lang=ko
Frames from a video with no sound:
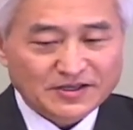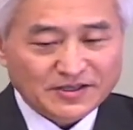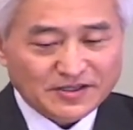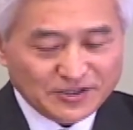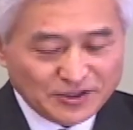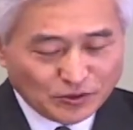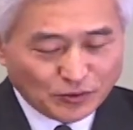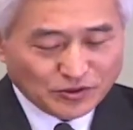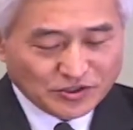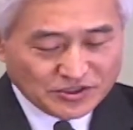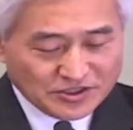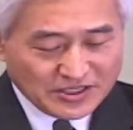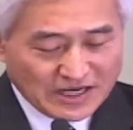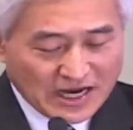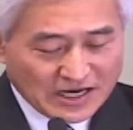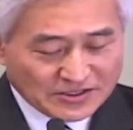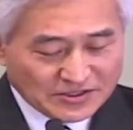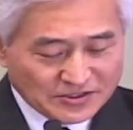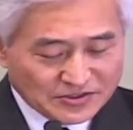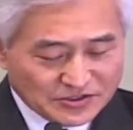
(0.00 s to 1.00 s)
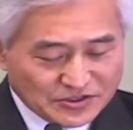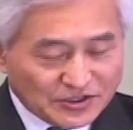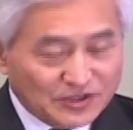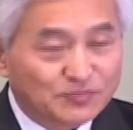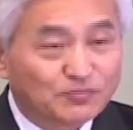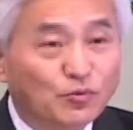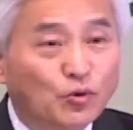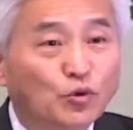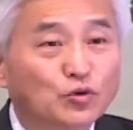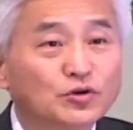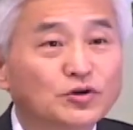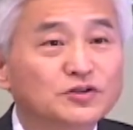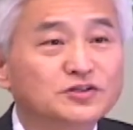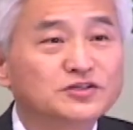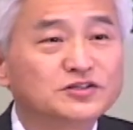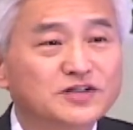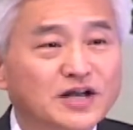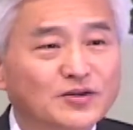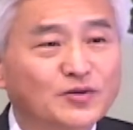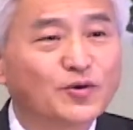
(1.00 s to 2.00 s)
이루어지지 않을지
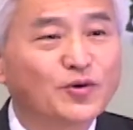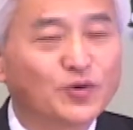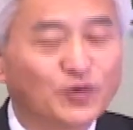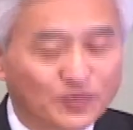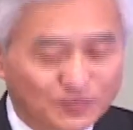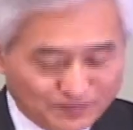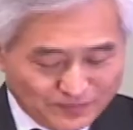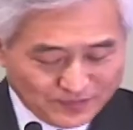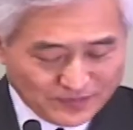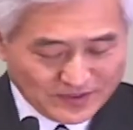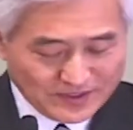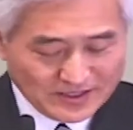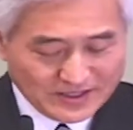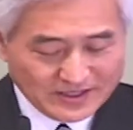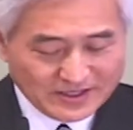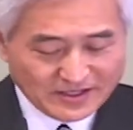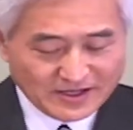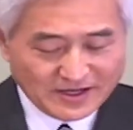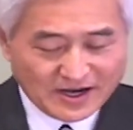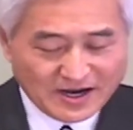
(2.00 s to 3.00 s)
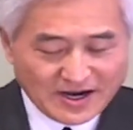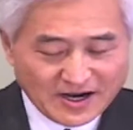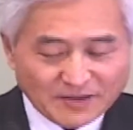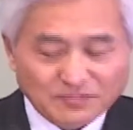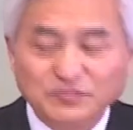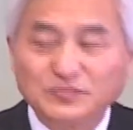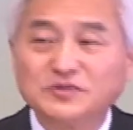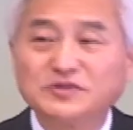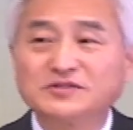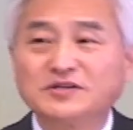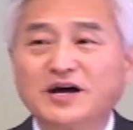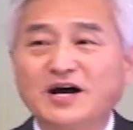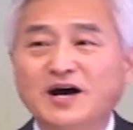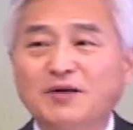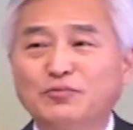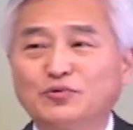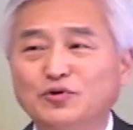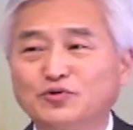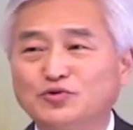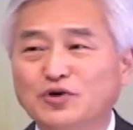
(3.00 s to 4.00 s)
모를지라도
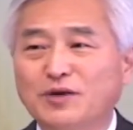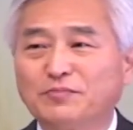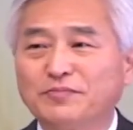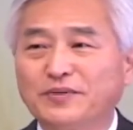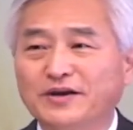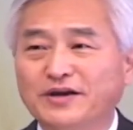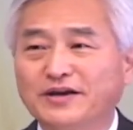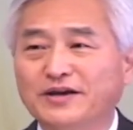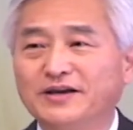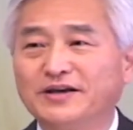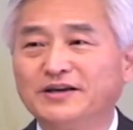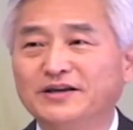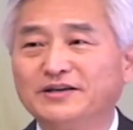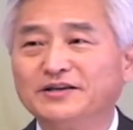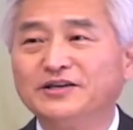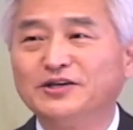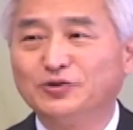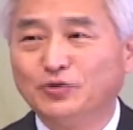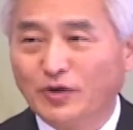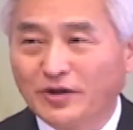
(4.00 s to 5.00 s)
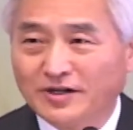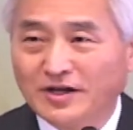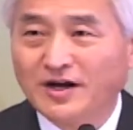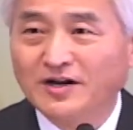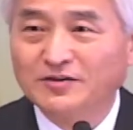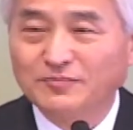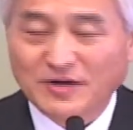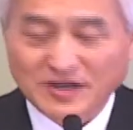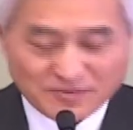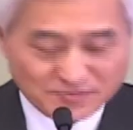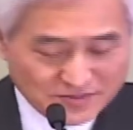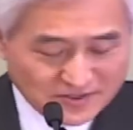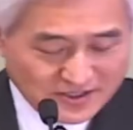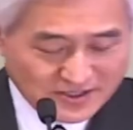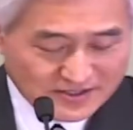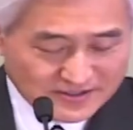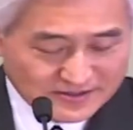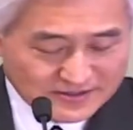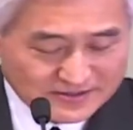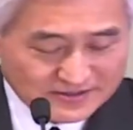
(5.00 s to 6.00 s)
감사함으로 주 앞에 기도하라 그 말입니다.
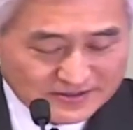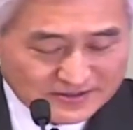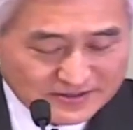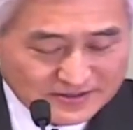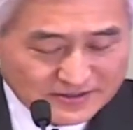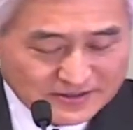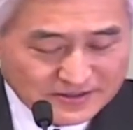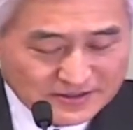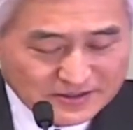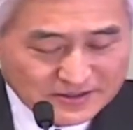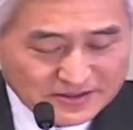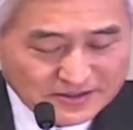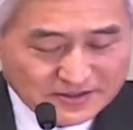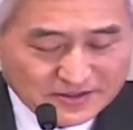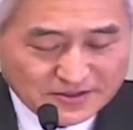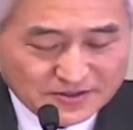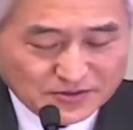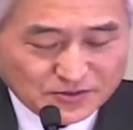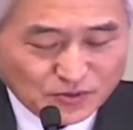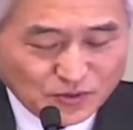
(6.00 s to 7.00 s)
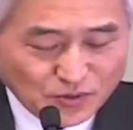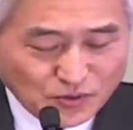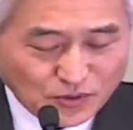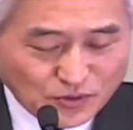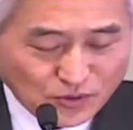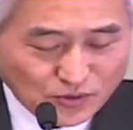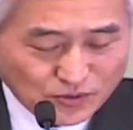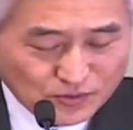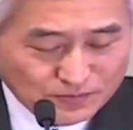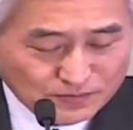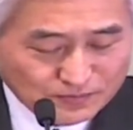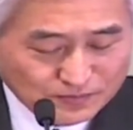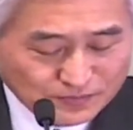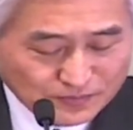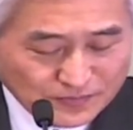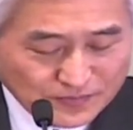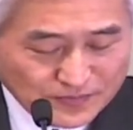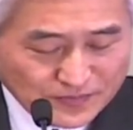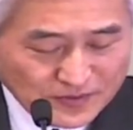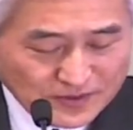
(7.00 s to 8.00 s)
또
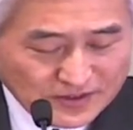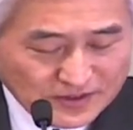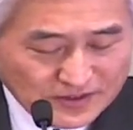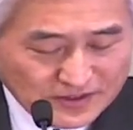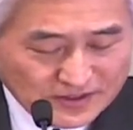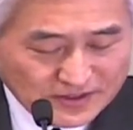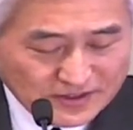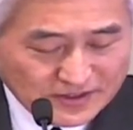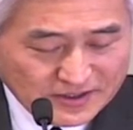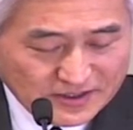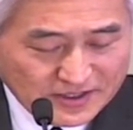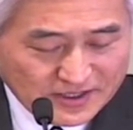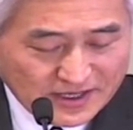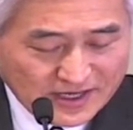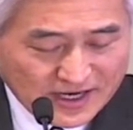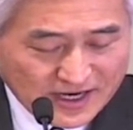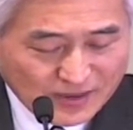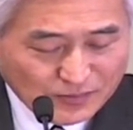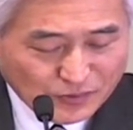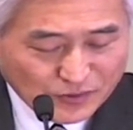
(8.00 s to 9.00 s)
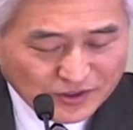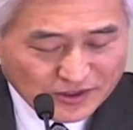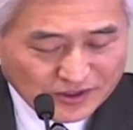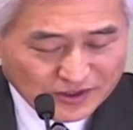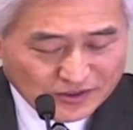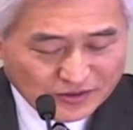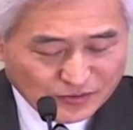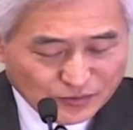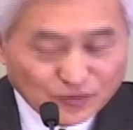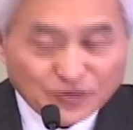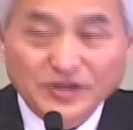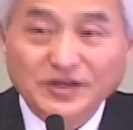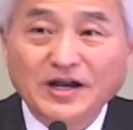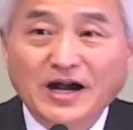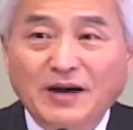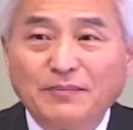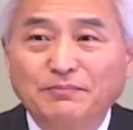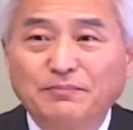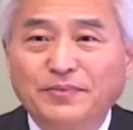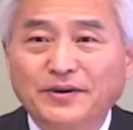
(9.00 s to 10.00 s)
아무리 우리
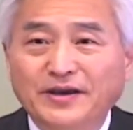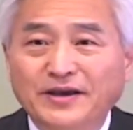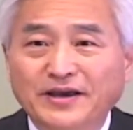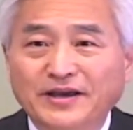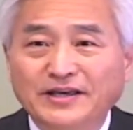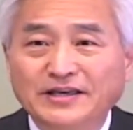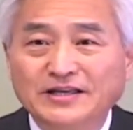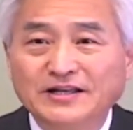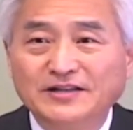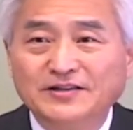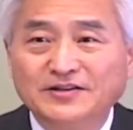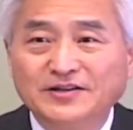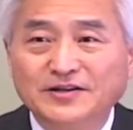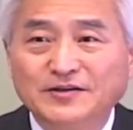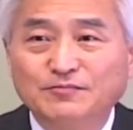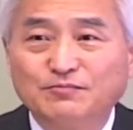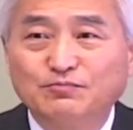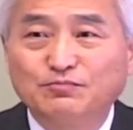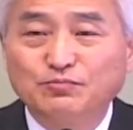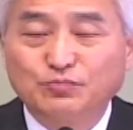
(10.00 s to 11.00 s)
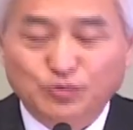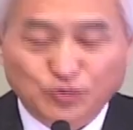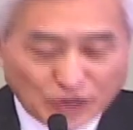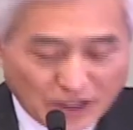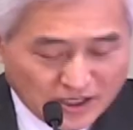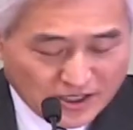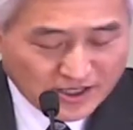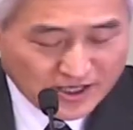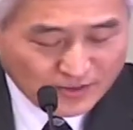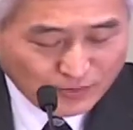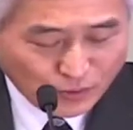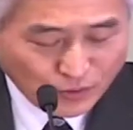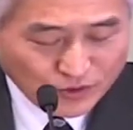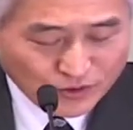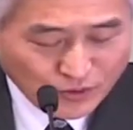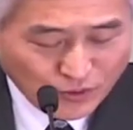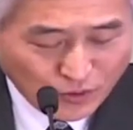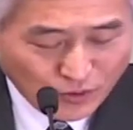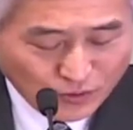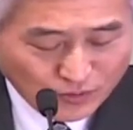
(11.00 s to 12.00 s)
앞에 일들이 불안하게
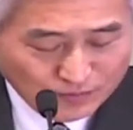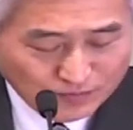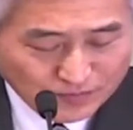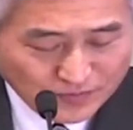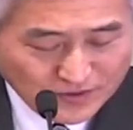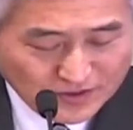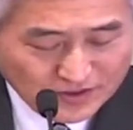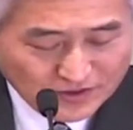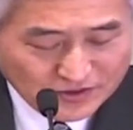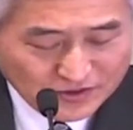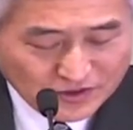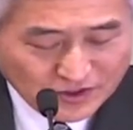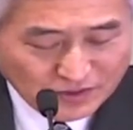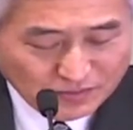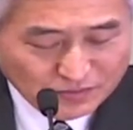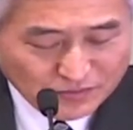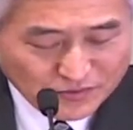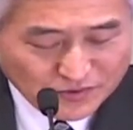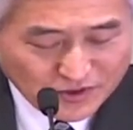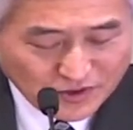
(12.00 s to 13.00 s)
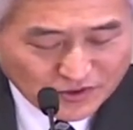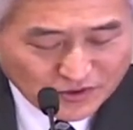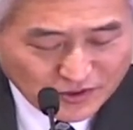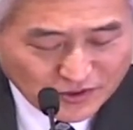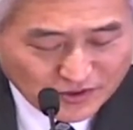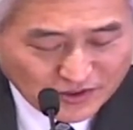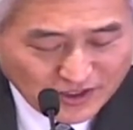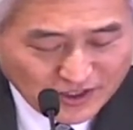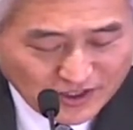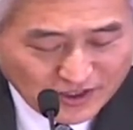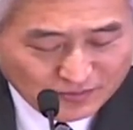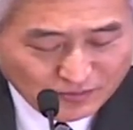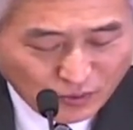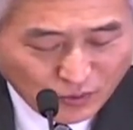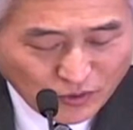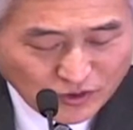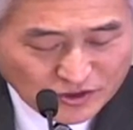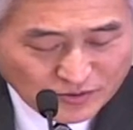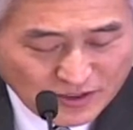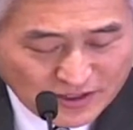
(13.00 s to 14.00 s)
보이고 염려스럽게
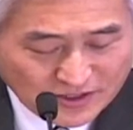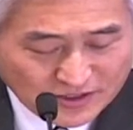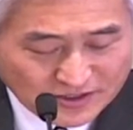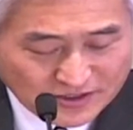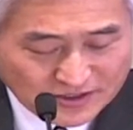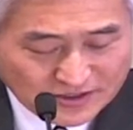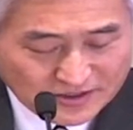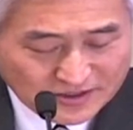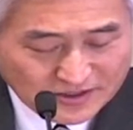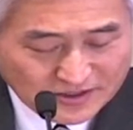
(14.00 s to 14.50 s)
보이지만은